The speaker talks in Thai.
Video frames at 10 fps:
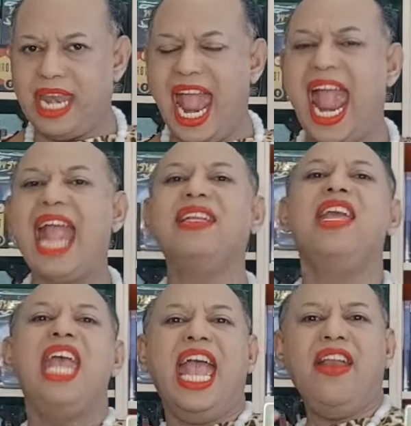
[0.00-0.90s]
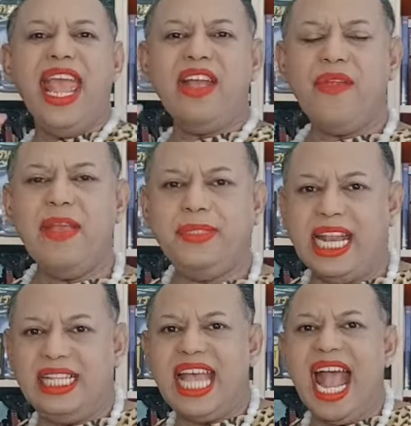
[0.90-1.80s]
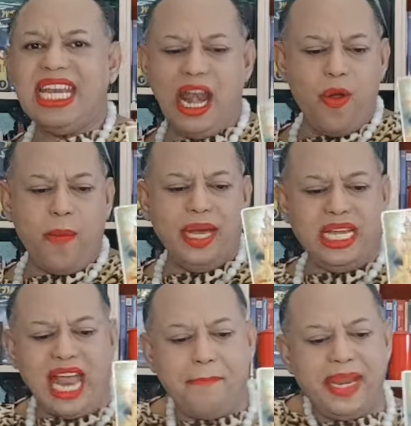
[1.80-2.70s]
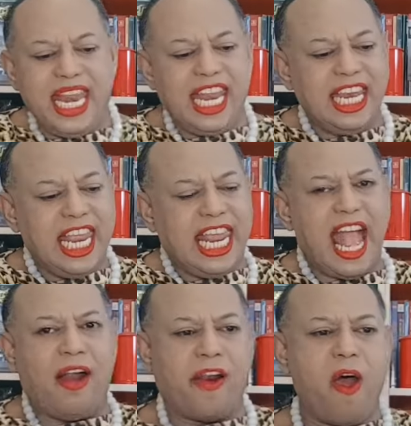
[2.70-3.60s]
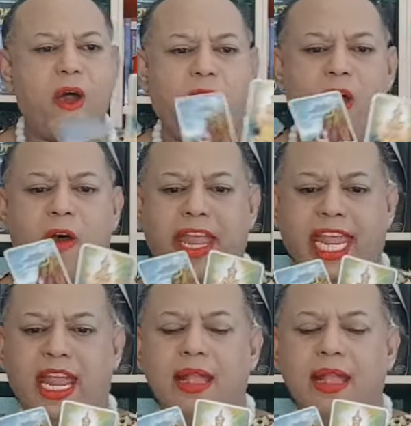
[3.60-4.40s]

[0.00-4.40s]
นะ ให้เร่งรีบสรรสร้างเนี่ยลงมือทำไปในทันทีอย่ารอคอย